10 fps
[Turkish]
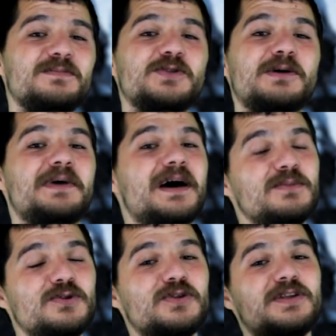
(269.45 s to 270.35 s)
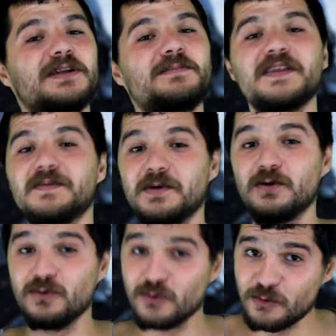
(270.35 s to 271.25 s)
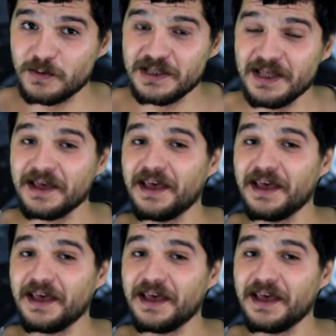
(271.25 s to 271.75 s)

bulunan beğen butonlarına basmayı unutmayın.